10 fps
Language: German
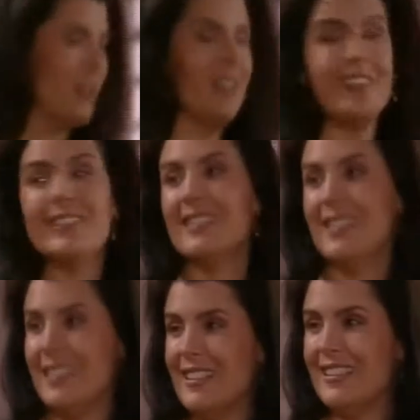Sie
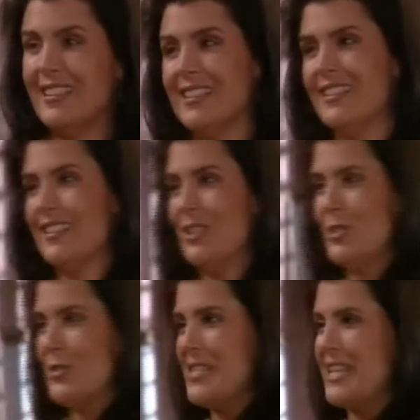realistisch.
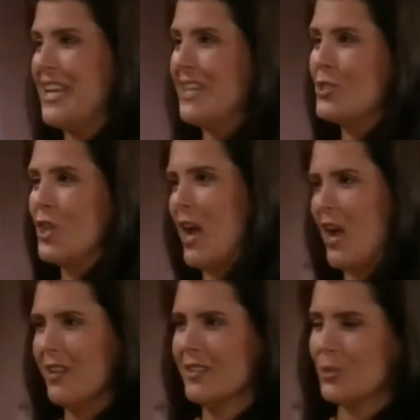Können Sie sich ein
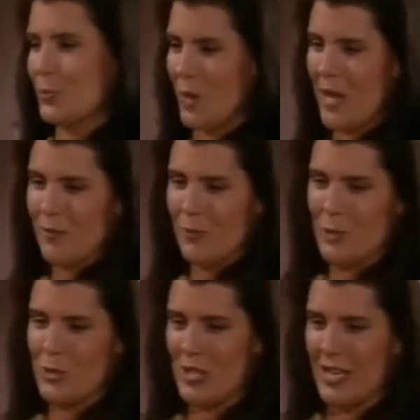Kind, das Ihre Gene
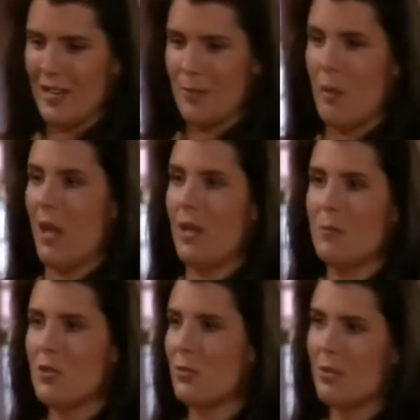geerbt hat,
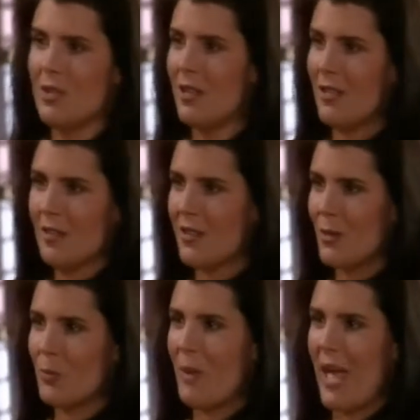vorstellen? Glauben Sie wirklich,
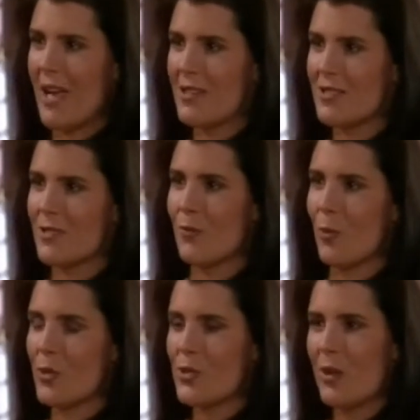das würde als
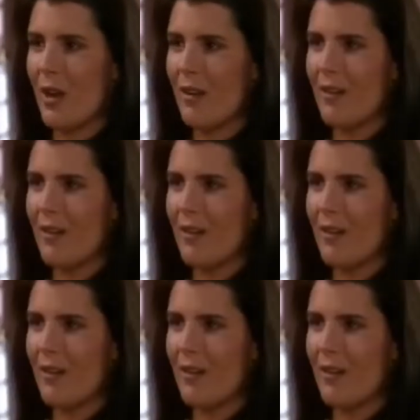Forrester-Erbe